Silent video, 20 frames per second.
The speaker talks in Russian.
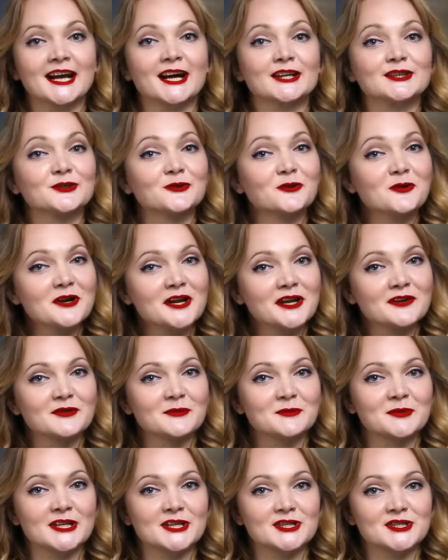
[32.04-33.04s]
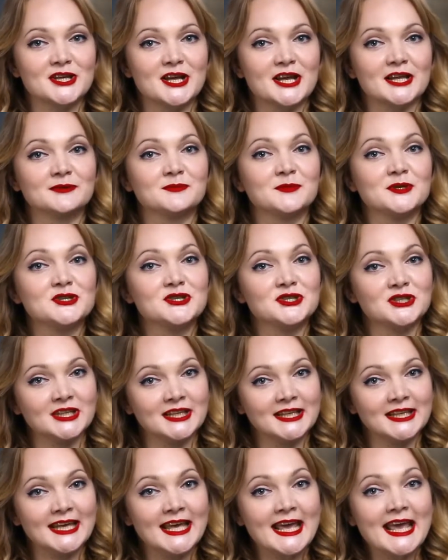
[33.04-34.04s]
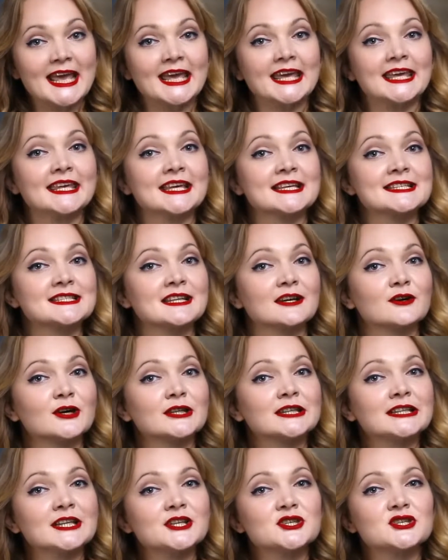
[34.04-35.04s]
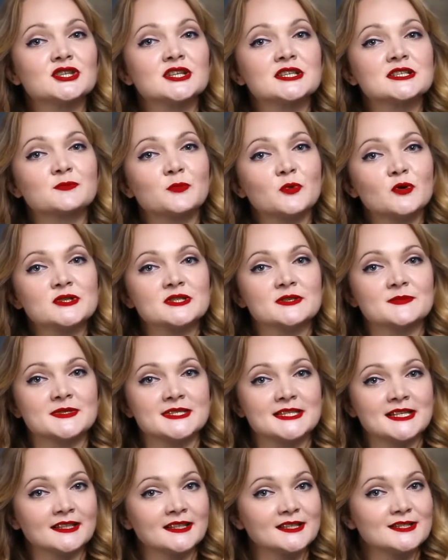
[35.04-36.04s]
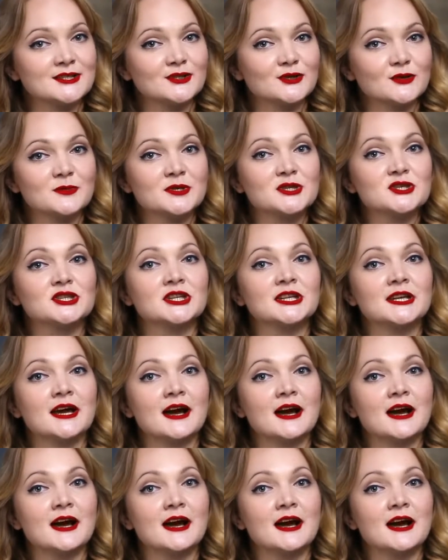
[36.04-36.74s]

которая воплощает мечты. И я знаю отличный способ сделать ее мечты